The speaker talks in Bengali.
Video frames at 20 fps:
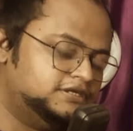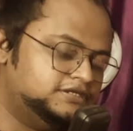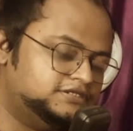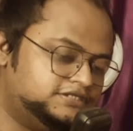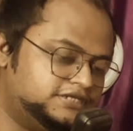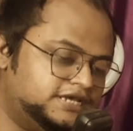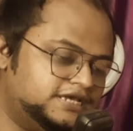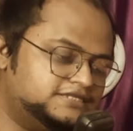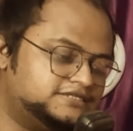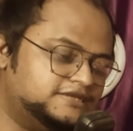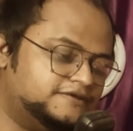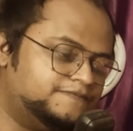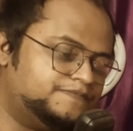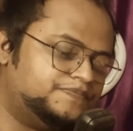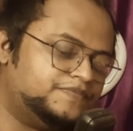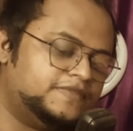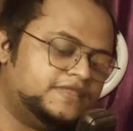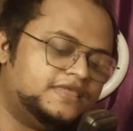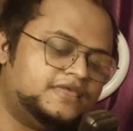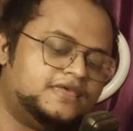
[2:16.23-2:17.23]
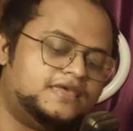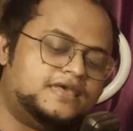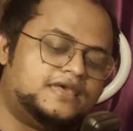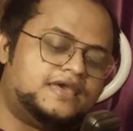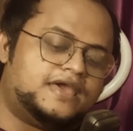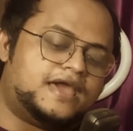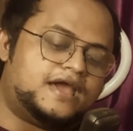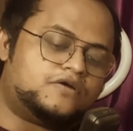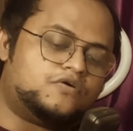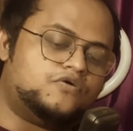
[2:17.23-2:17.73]
ঠিক আছে
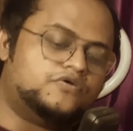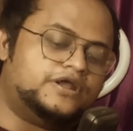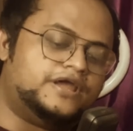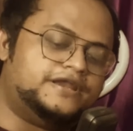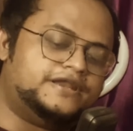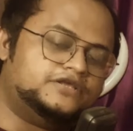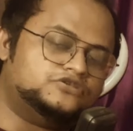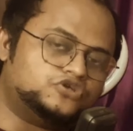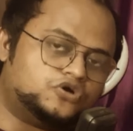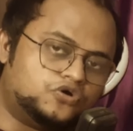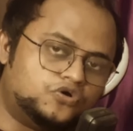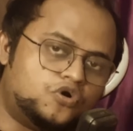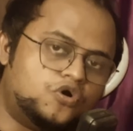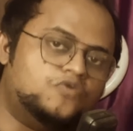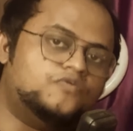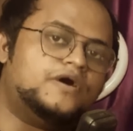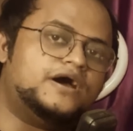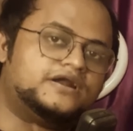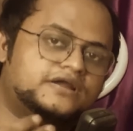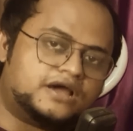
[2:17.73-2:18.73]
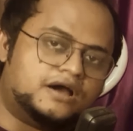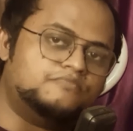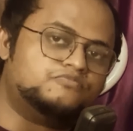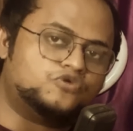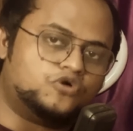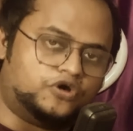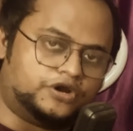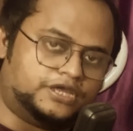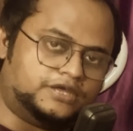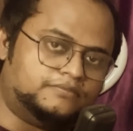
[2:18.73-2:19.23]
এখন এটা যখন ওভারকাম
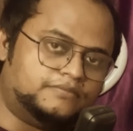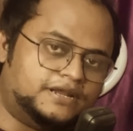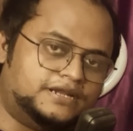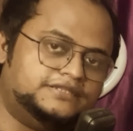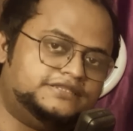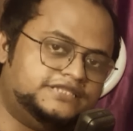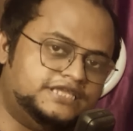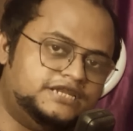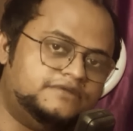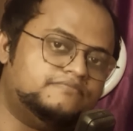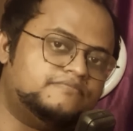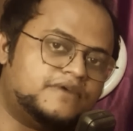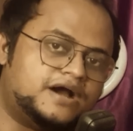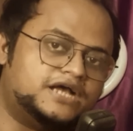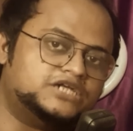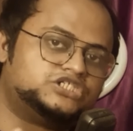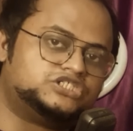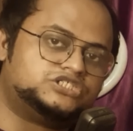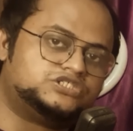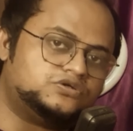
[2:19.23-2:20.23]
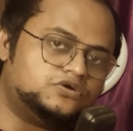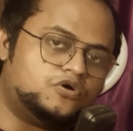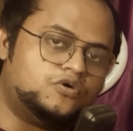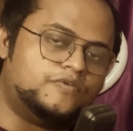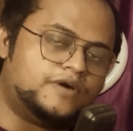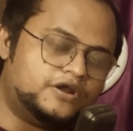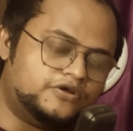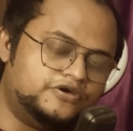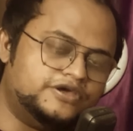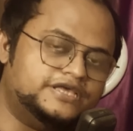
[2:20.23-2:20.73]
করে মানে তিন মাস
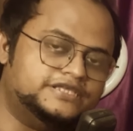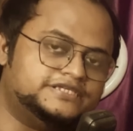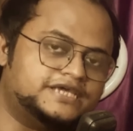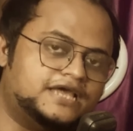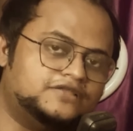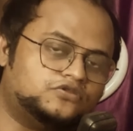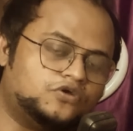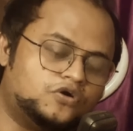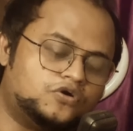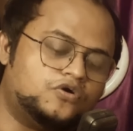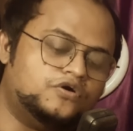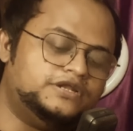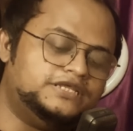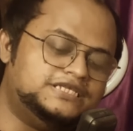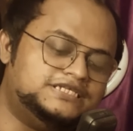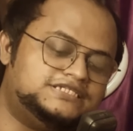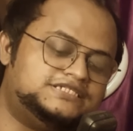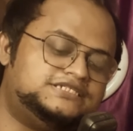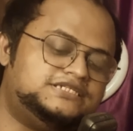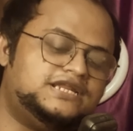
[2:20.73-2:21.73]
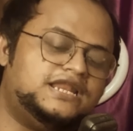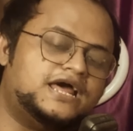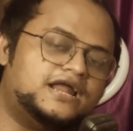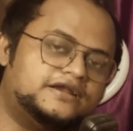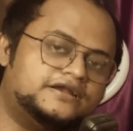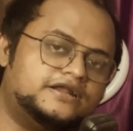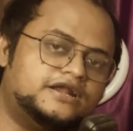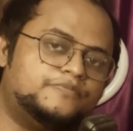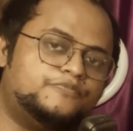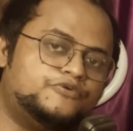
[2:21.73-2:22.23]
ওভার হয়ে যায় তখন স্টিল
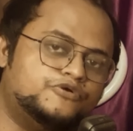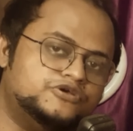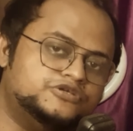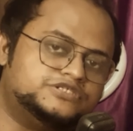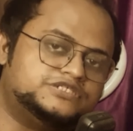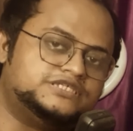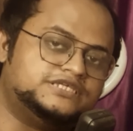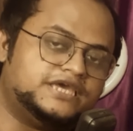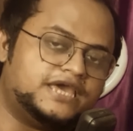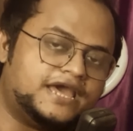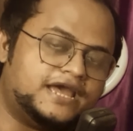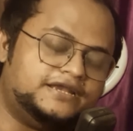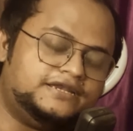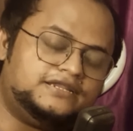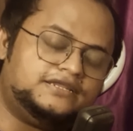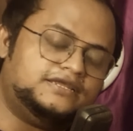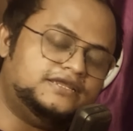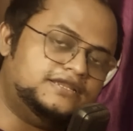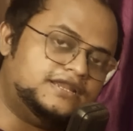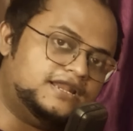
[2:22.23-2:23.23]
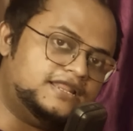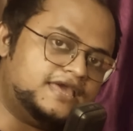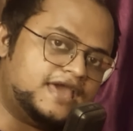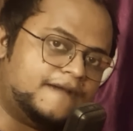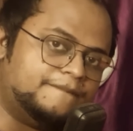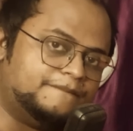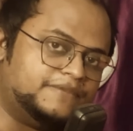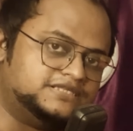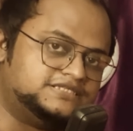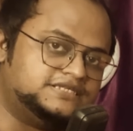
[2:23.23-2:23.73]
আন্ডার প্রসেসিং অ্যাট ইটালি
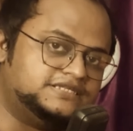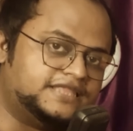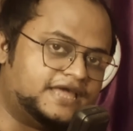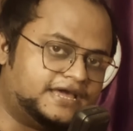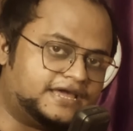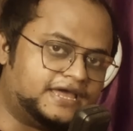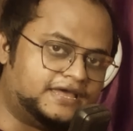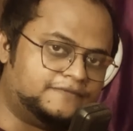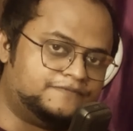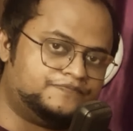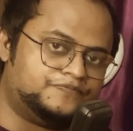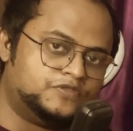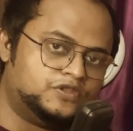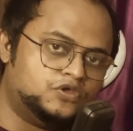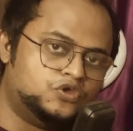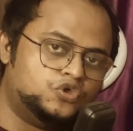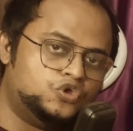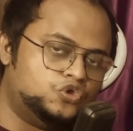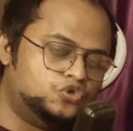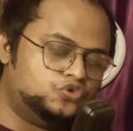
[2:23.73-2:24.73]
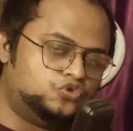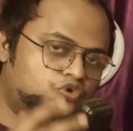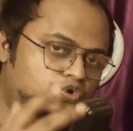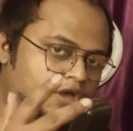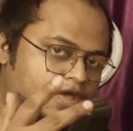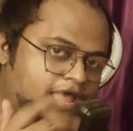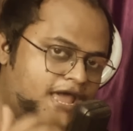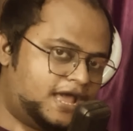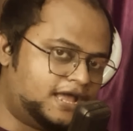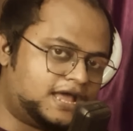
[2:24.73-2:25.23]
অ্যাম্বাসি দেখায় তো
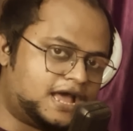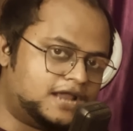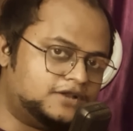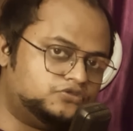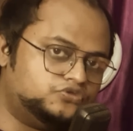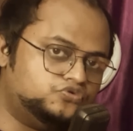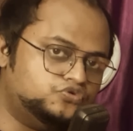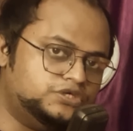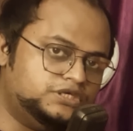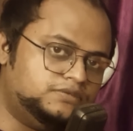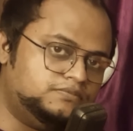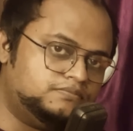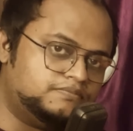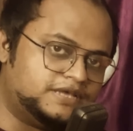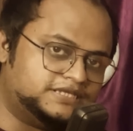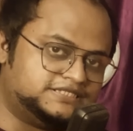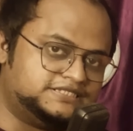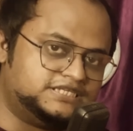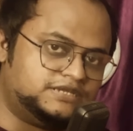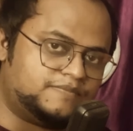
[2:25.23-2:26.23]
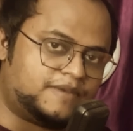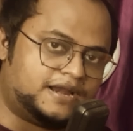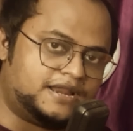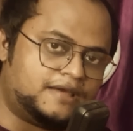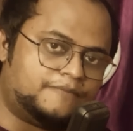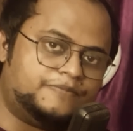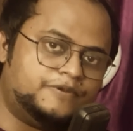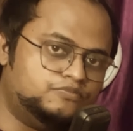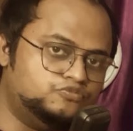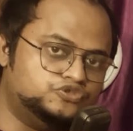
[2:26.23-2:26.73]
এক আর দুই মেসেজের মানে
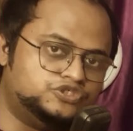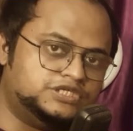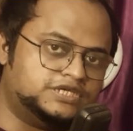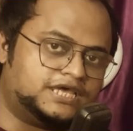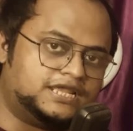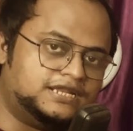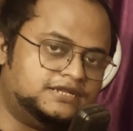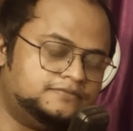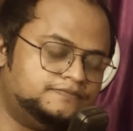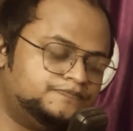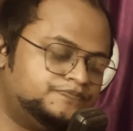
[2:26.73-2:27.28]
আপনি বুঝে গেলেন